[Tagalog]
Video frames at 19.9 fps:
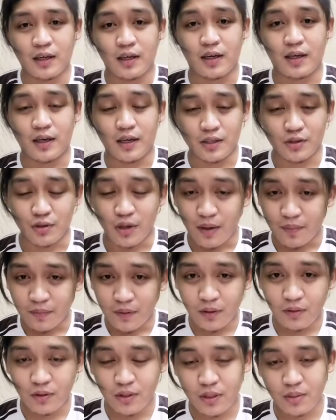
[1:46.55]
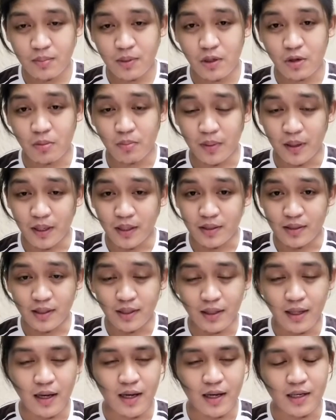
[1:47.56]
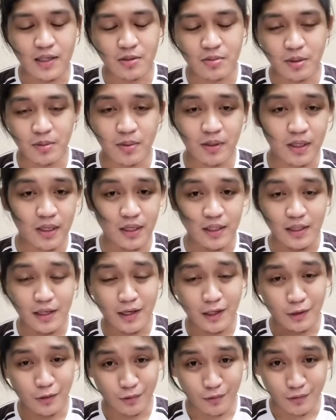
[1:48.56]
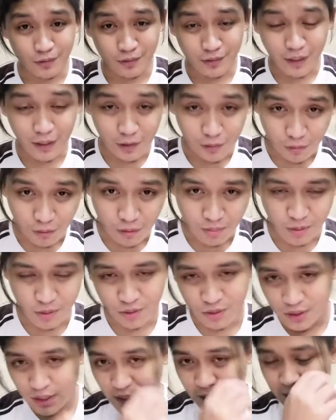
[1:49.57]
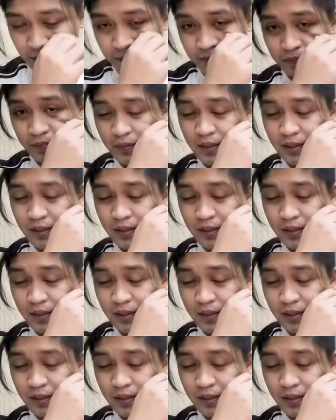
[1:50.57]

Ayan guys. So after nyo siyang ma-open, sa taas may makikita kayong tatlong option dyan.